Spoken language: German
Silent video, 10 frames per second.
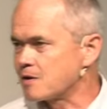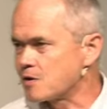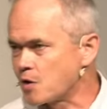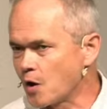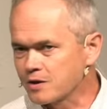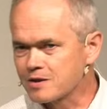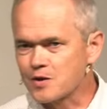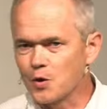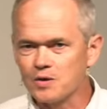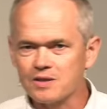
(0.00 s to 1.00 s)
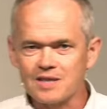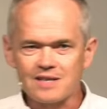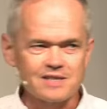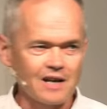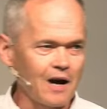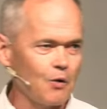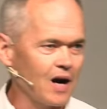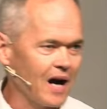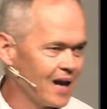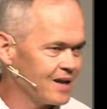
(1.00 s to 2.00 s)
Gott könnte das ja
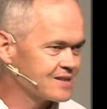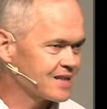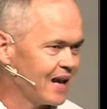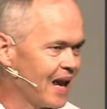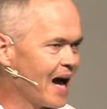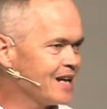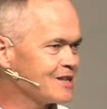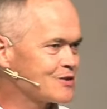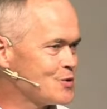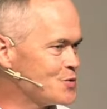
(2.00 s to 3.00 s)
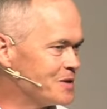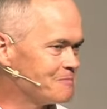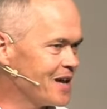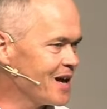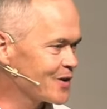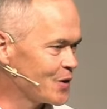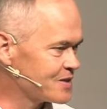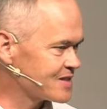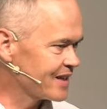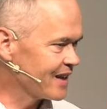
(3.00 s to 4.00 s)
auch alles alleine tun. Er
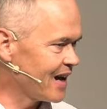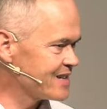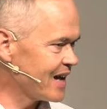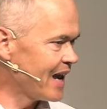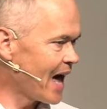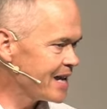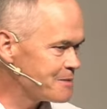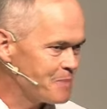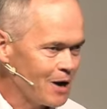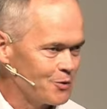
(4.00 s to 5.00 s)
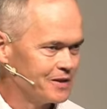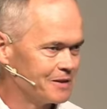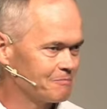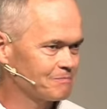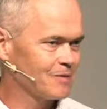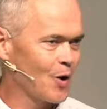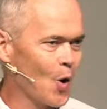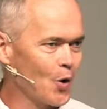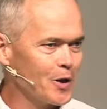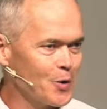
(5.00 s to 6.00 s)
könnte sein Reich alleine bauen,
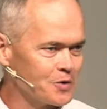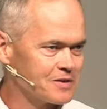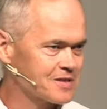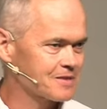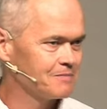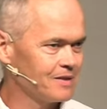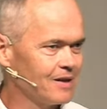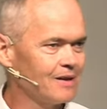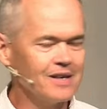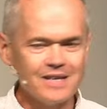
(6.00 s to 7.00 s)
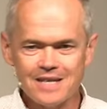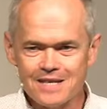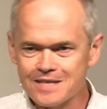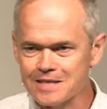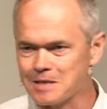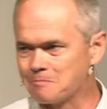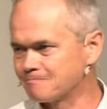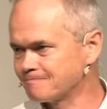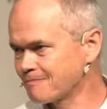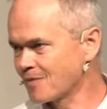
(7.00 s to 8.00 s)
ohne uns. Easy,
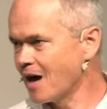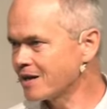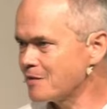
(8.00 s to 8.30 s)
er hat die